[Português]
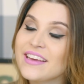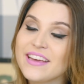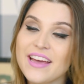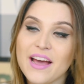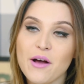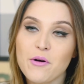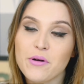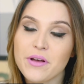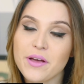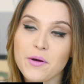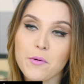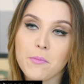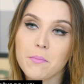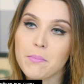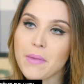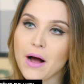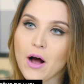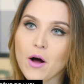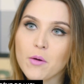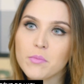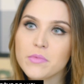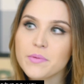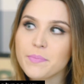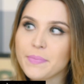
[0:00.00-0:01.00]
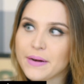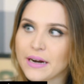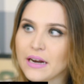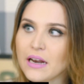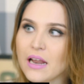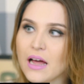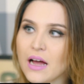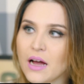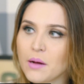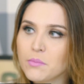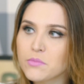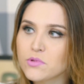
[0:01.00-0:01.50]
que é o que? Um balme para
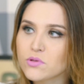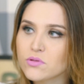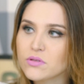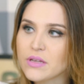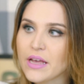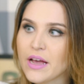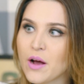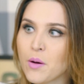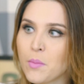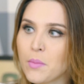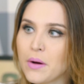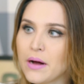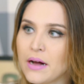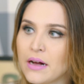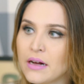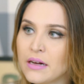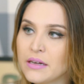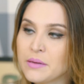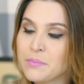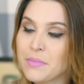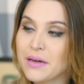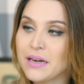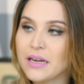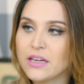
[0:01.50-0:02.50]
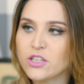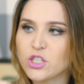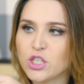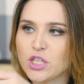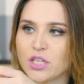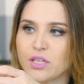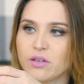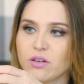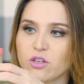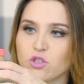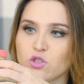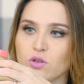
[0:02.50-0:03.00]
lábios. É uma
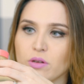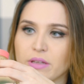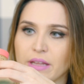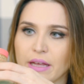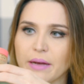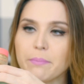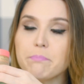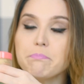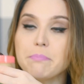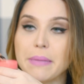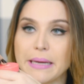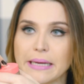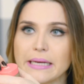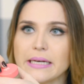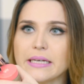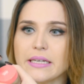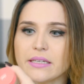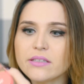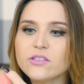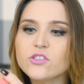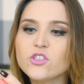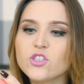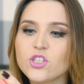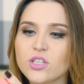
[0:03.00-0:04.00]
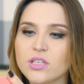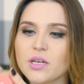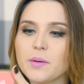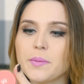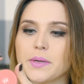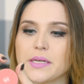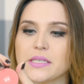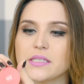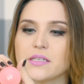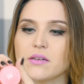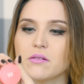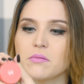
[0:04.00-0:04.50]
embalagem que eu acho acho até bem grandinha
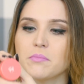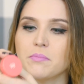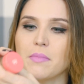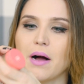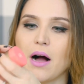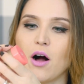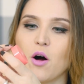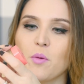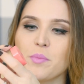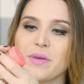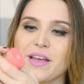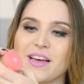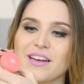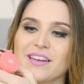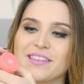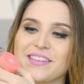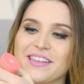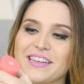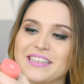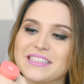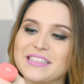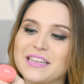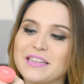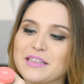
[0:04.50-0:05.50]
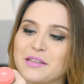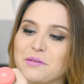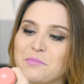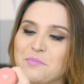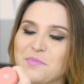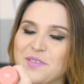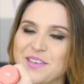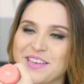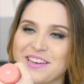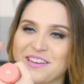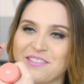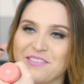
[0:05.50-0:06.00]
para ser um balme. Ela tem essa
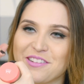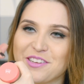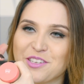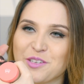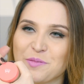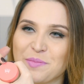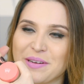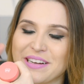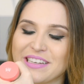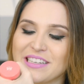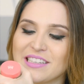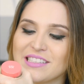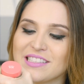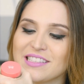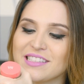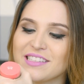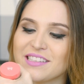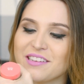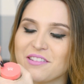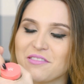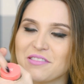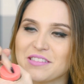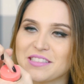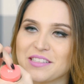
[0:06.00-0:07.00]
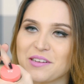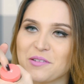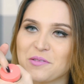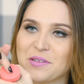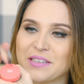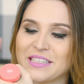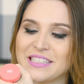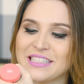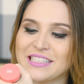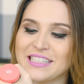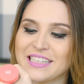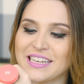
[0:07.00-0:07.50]
tampinha que eu acho uma gracinha com essa
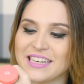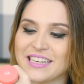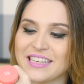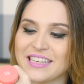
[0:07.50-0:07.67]
coisinha